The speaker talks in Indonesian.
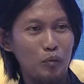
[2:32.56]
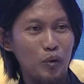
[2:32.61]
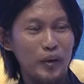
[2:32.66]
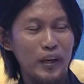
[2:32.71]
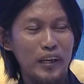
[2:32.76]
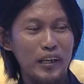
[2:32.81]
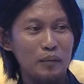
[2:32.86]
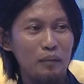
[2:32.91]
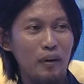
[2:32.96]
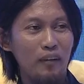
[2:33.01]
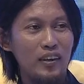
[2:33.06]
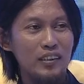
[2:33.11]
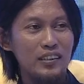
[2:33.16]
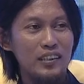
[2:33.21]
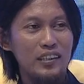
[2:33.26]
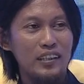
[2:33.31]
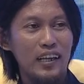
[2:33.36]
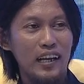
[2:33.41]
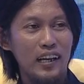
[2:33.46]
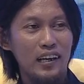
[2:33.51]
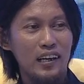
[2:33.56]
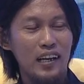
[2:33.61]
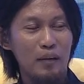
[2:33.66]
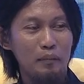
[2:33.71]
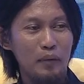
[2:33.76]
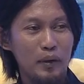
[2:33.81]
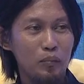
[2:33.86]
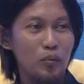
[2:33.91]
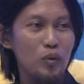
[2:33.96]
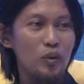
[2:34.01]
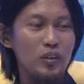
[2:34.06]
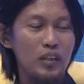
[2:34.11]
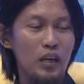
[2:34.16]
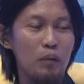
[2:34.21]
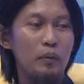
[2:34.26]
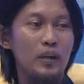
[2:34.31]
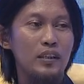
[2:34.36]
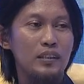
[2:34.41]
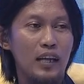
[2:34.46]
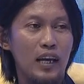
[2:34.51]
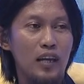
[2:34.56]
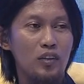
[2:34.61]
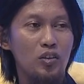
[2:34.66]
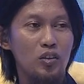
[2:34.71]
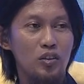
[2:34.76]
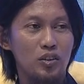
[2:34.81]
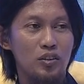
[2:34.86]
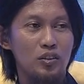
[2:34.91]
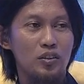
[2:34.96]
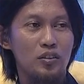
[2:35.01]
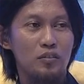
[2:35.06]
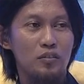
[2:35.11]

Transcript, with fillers: buku yang dibawa sekitaran 80 nyampe 100.